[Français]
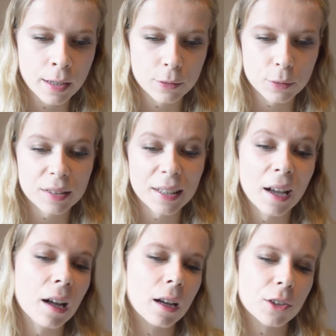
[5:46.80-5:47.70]
Donc c'est
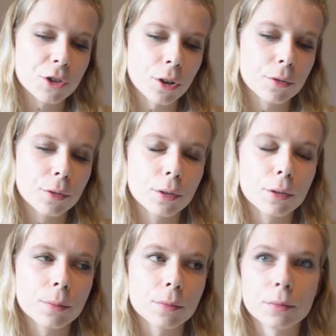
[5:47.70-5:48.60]
un genre
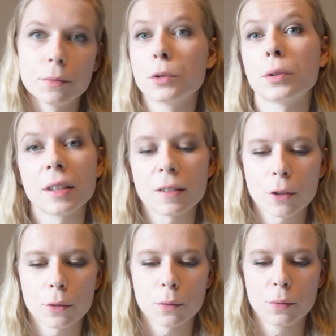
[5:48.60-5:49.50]
de,
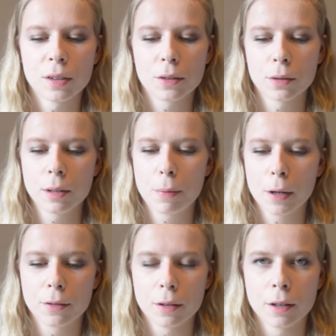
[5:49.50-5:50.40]
testeur donc vous étonnez
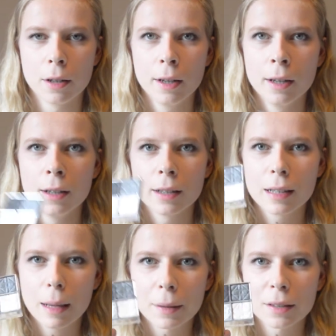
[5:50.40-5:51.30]
pas
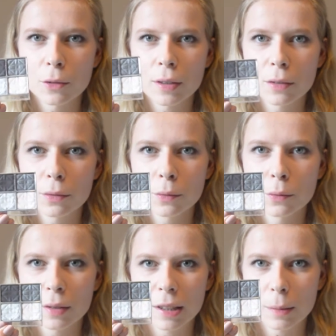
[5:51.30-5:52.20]
de, la présentation,
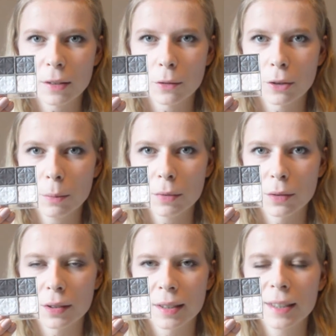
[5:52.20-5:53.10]
donc ça se présente comme
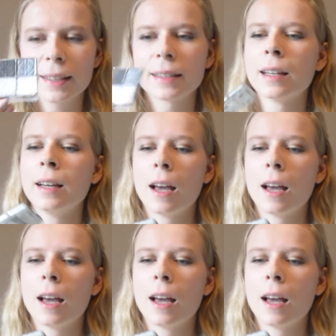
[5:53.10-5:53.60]
ceci.